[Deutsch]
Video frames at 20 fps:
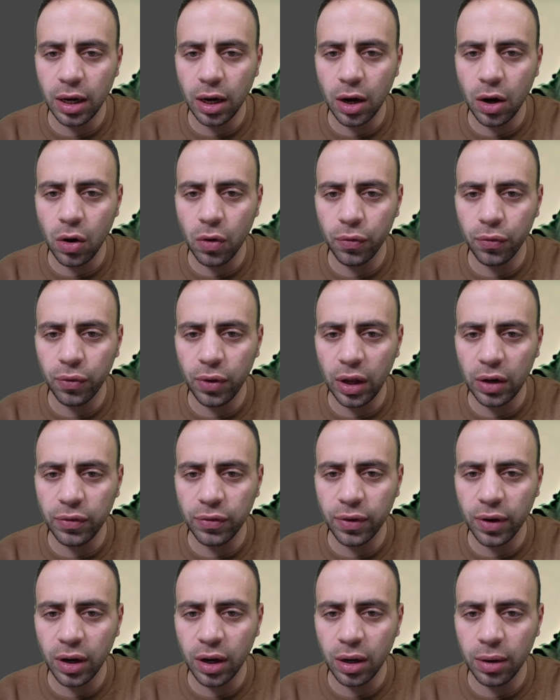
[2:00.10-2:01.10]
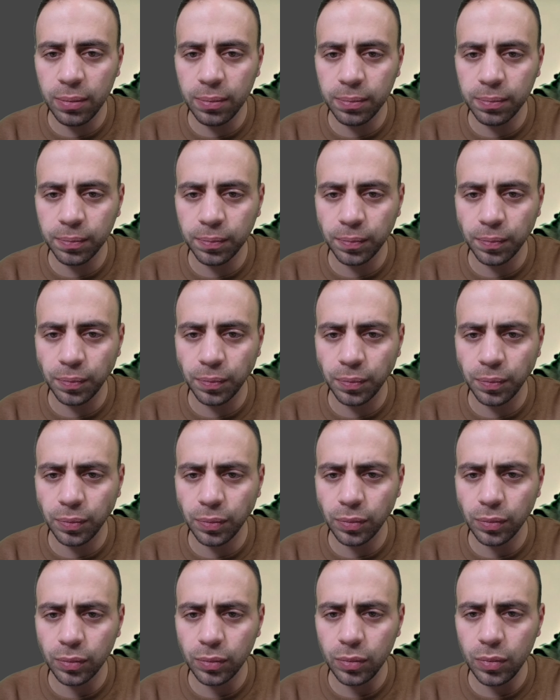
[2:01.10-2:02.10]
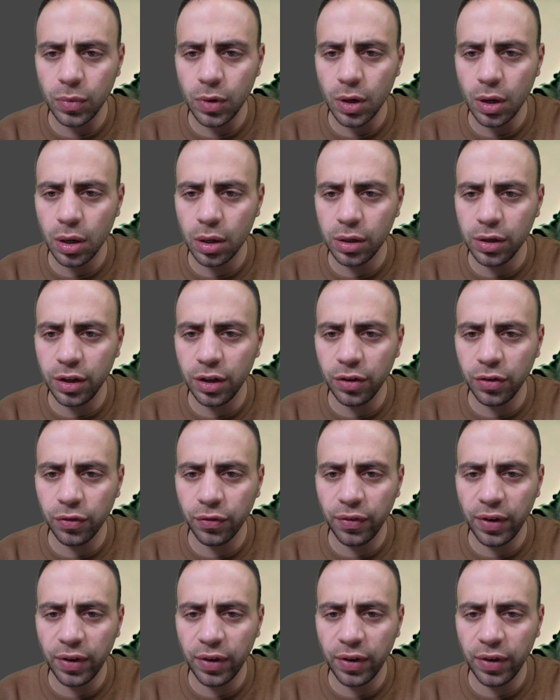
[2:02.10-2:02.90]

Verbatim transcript: auf etwa diesen